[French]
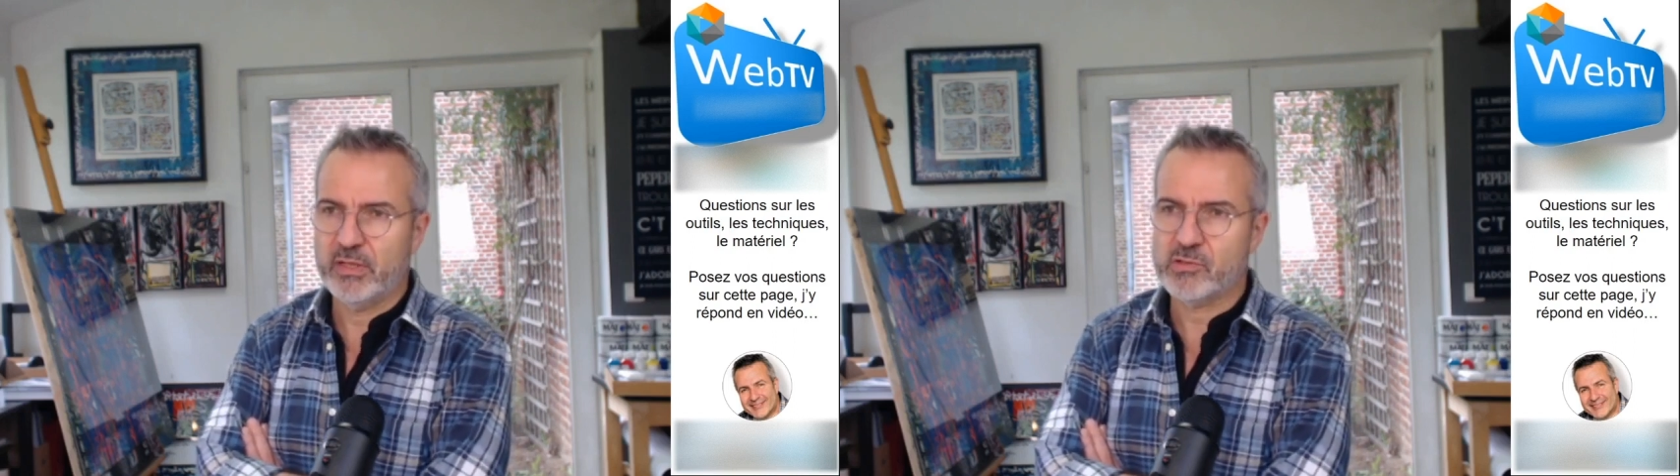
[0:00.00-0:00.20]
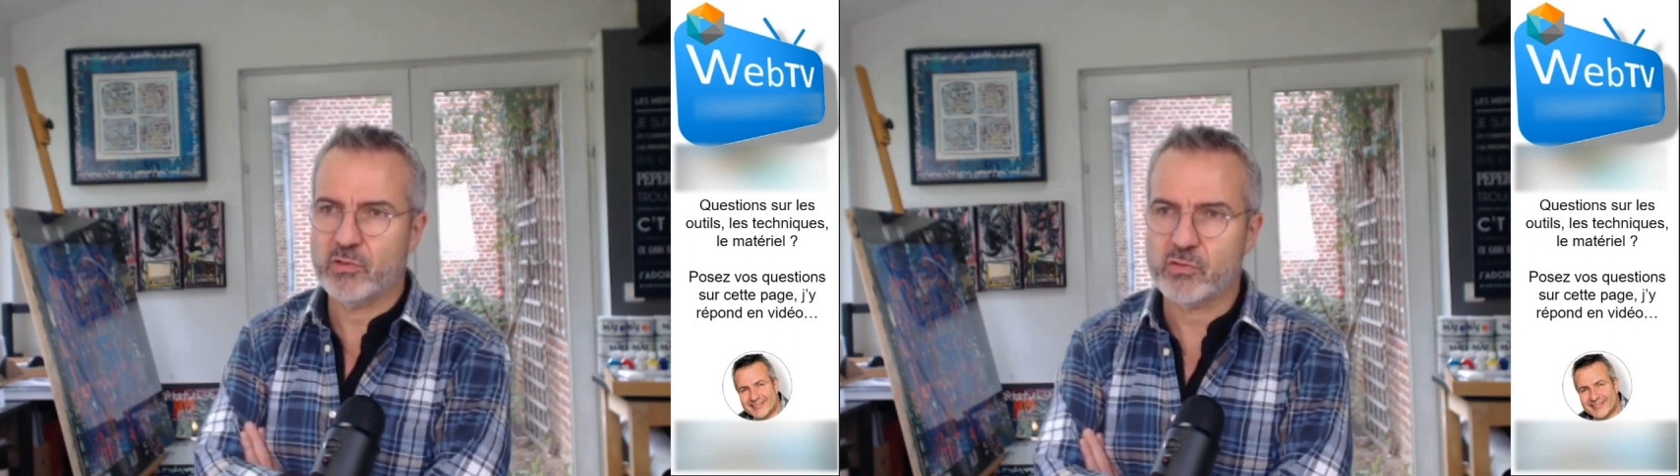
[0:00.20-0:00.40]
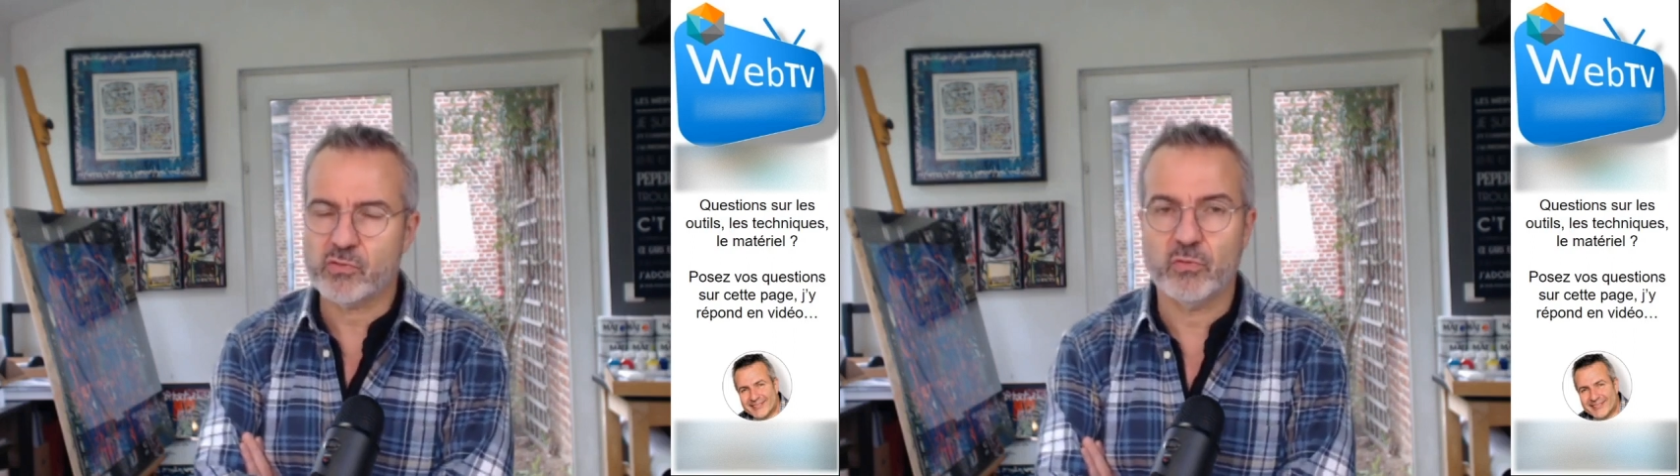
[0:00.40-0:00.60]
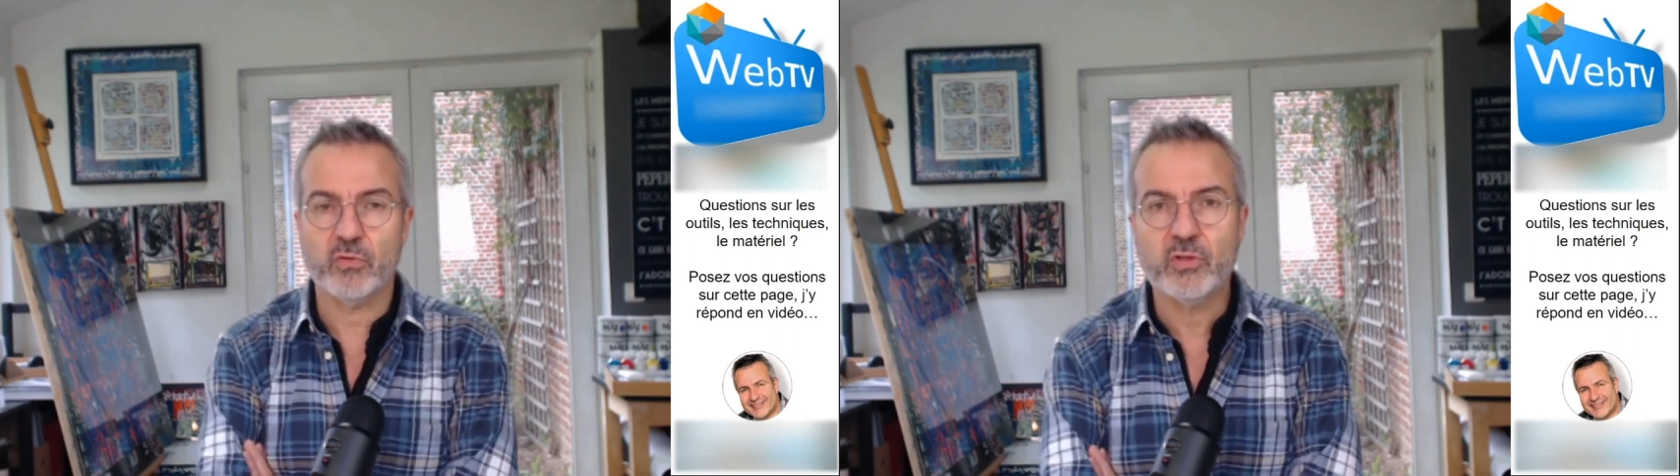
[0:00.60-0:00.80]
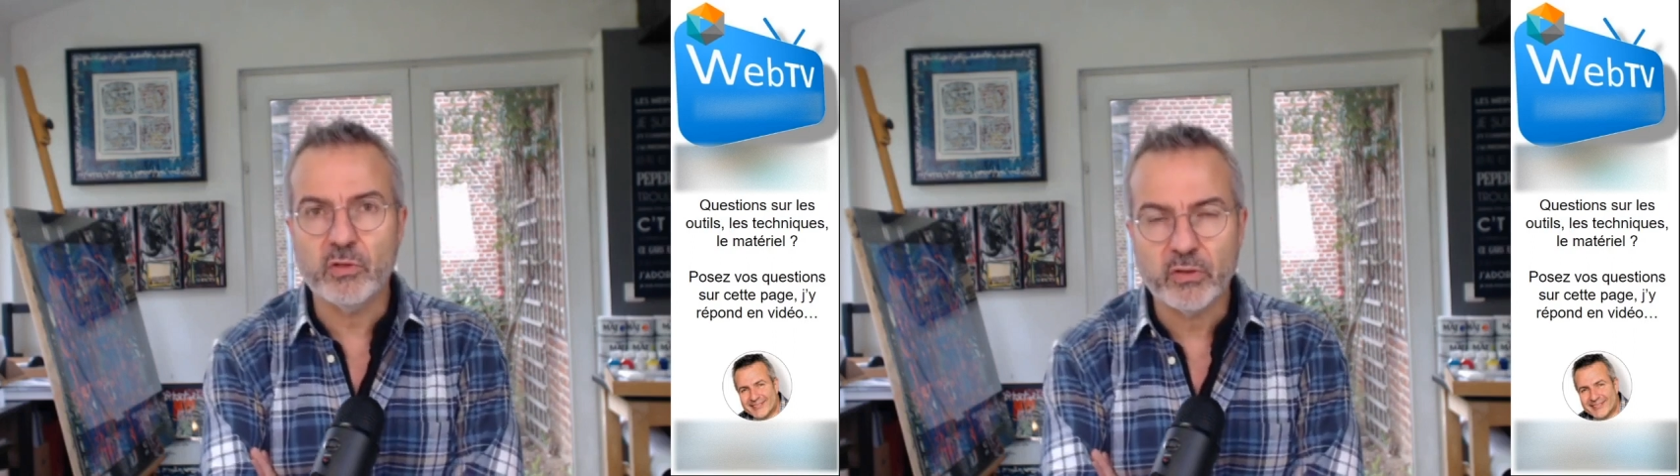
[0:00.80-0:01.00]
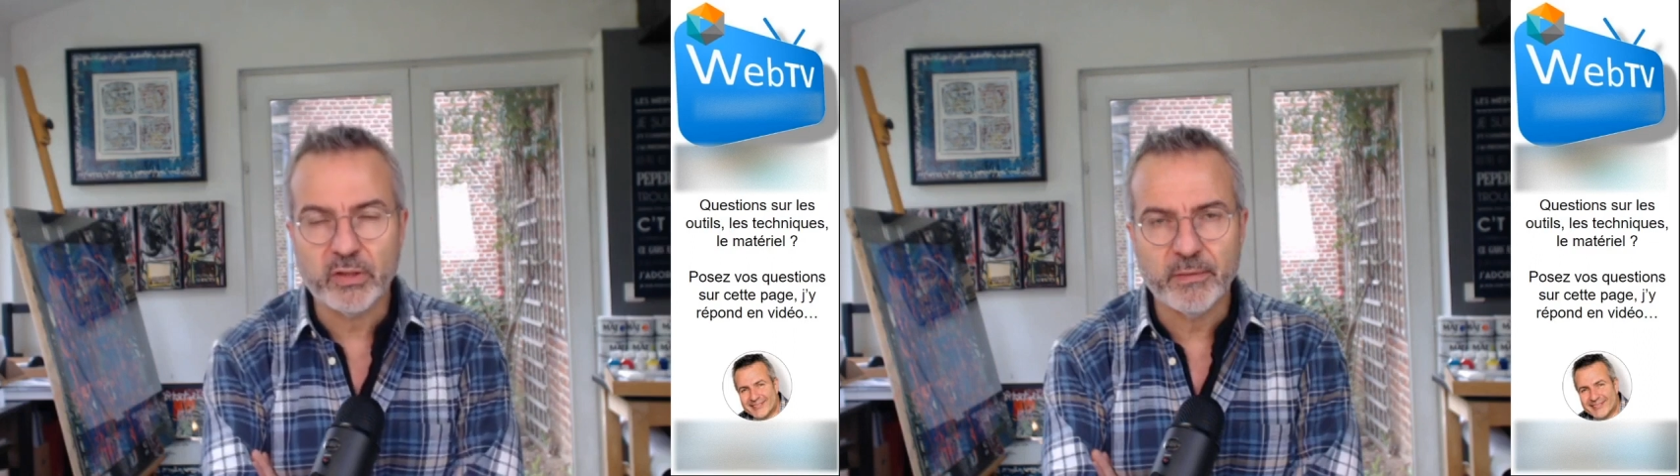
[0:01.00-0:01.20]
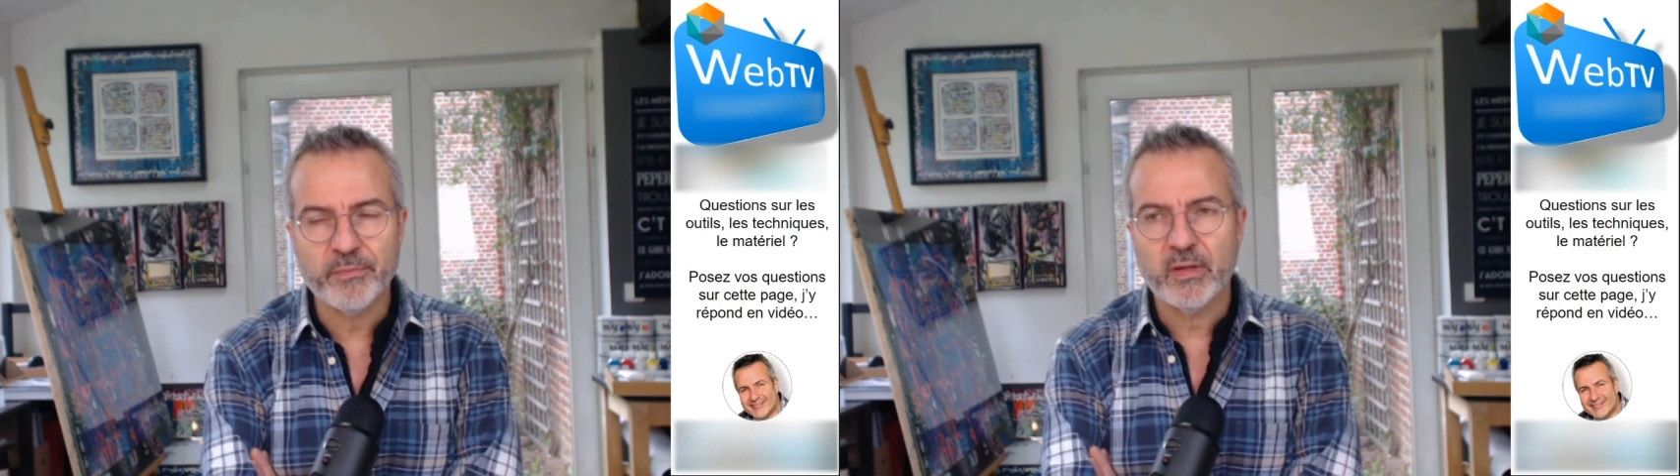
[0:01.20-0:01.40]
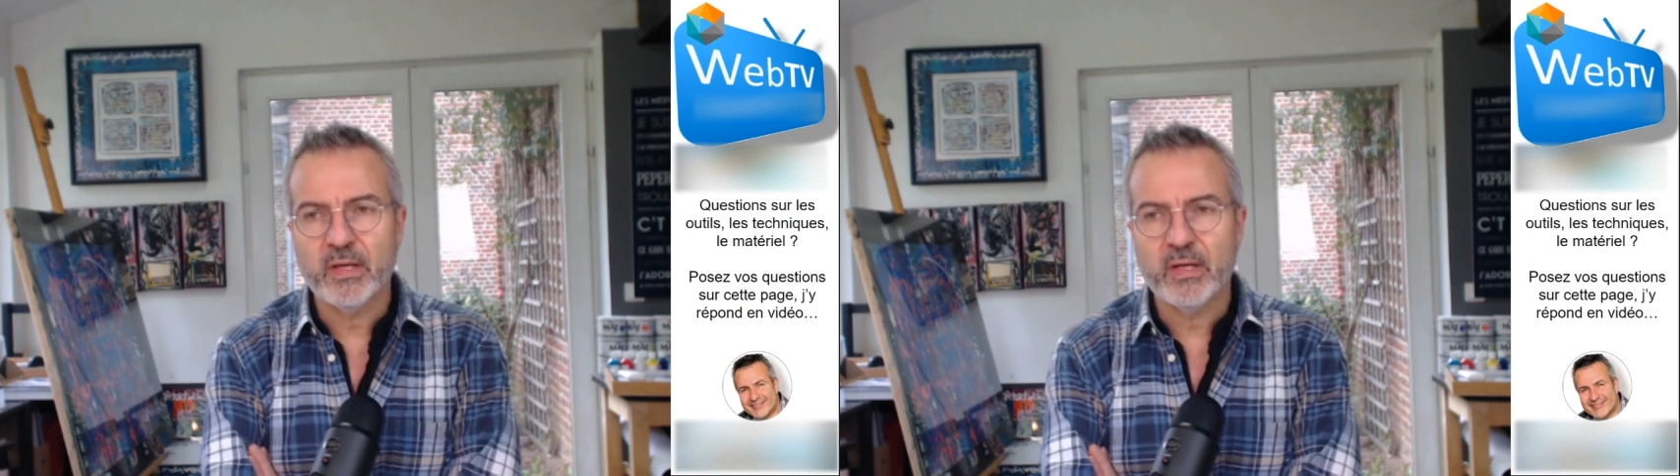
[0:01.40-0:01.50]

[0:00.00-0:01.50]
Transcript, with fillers: les encres sont colorées,